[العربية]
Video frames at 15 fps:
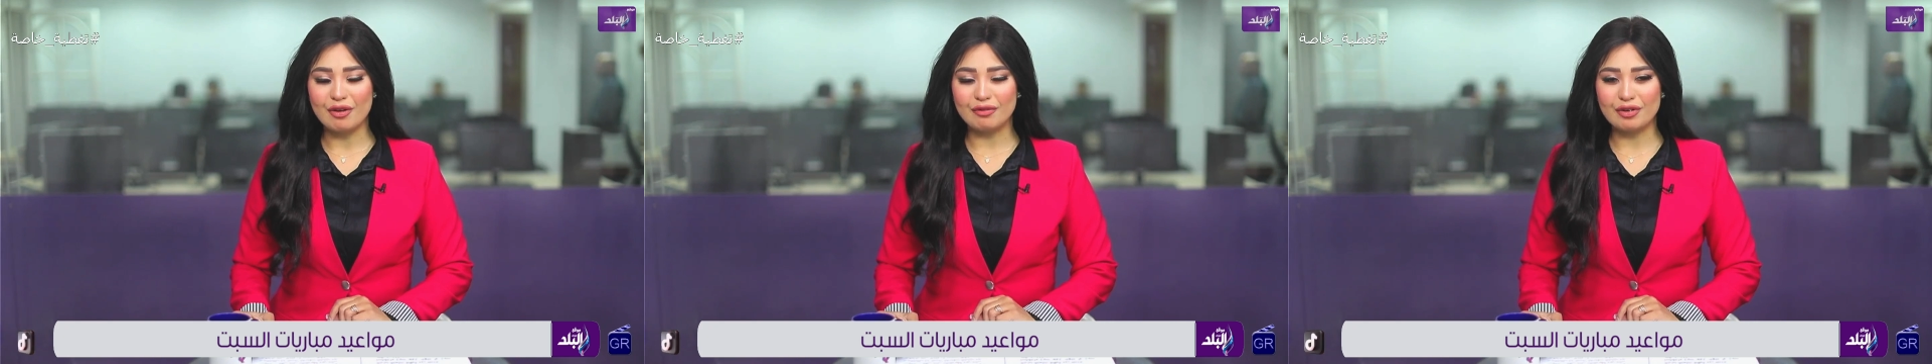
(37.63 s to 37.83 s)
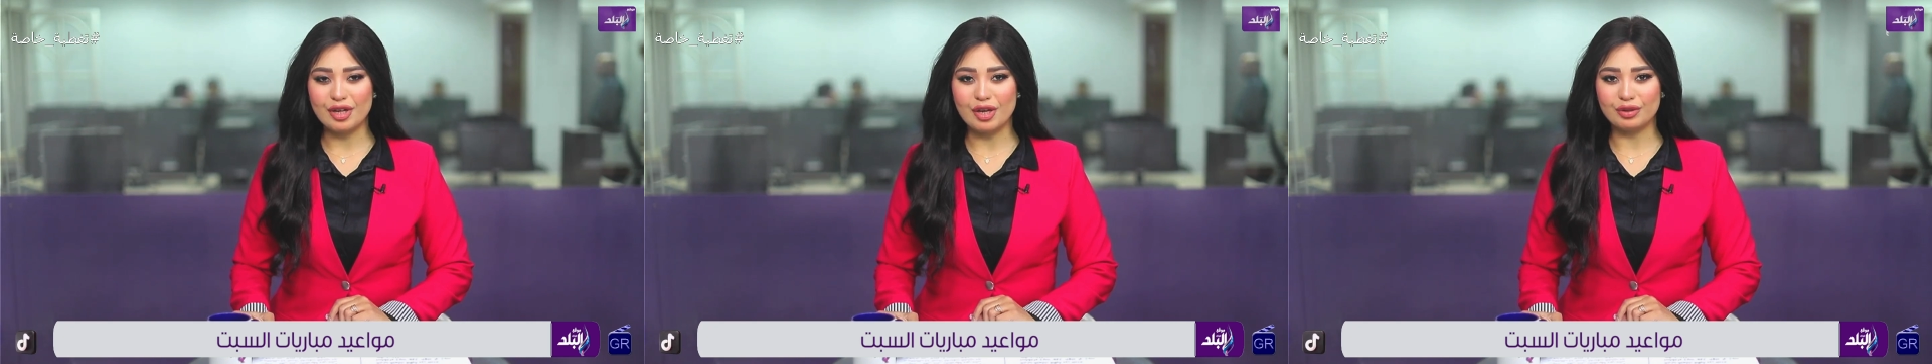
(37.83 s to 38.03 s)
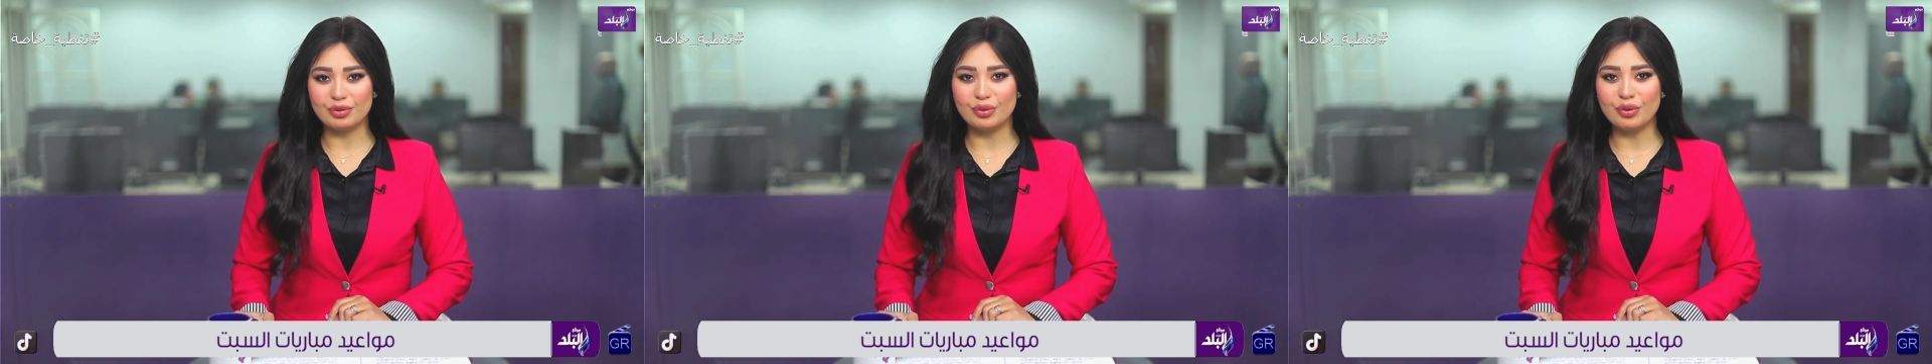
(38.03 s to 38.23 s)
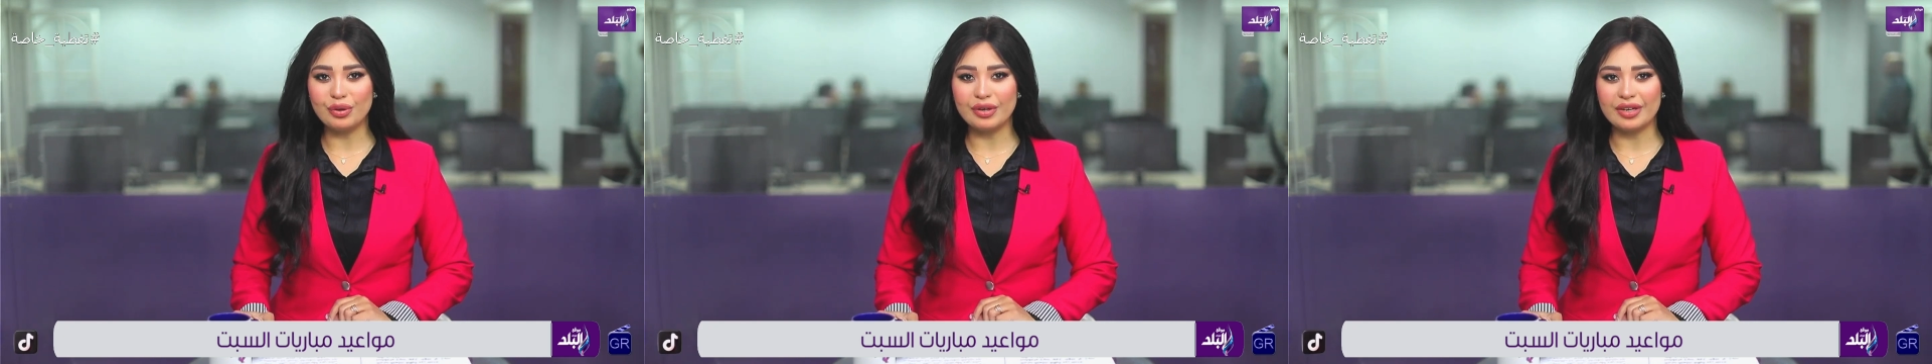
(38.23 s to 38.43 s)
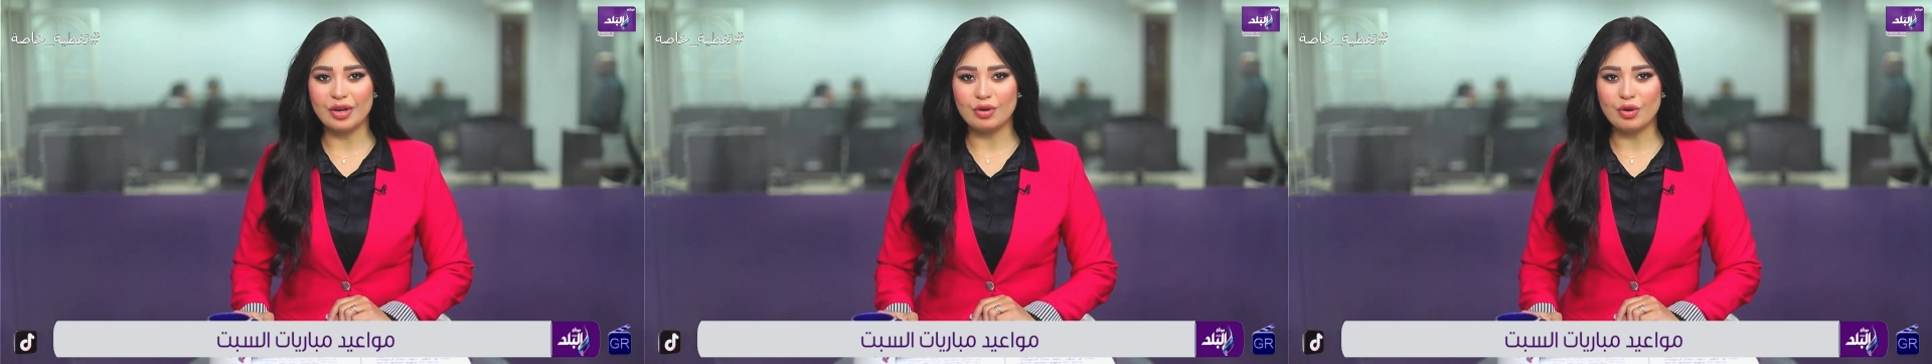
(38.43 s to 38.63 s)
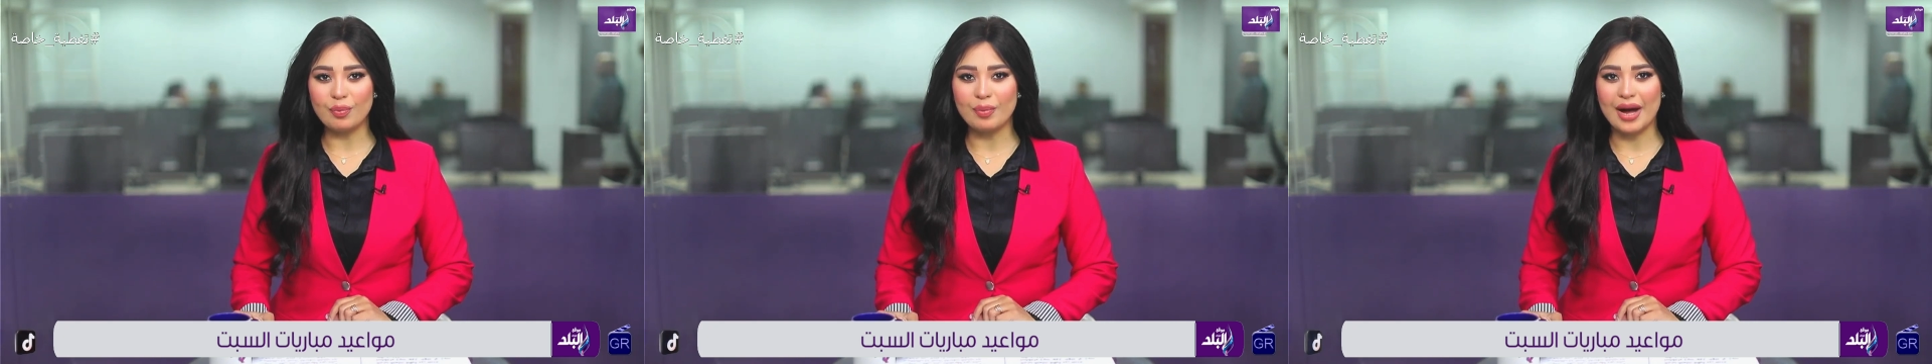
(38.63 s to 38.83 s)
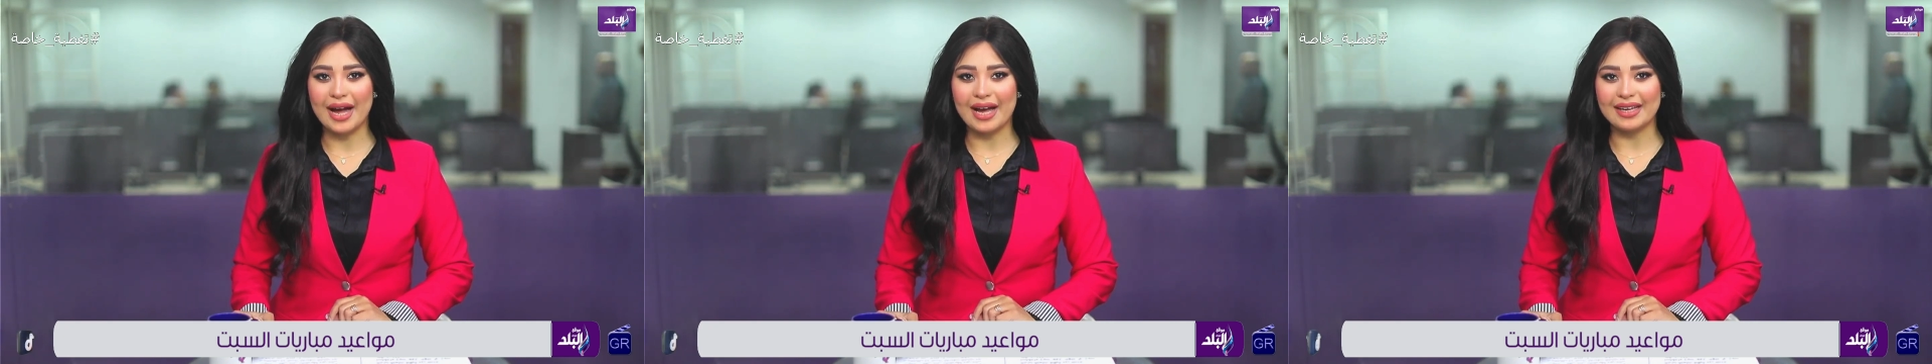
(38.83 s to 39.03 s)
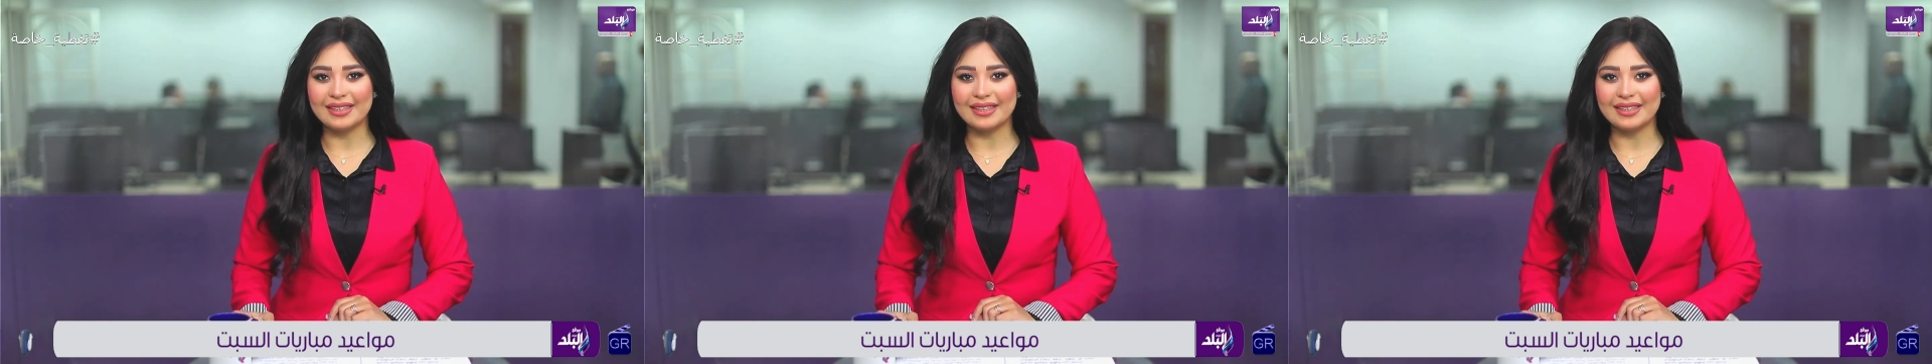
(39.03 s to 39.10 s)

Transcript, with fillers: في الدور ربع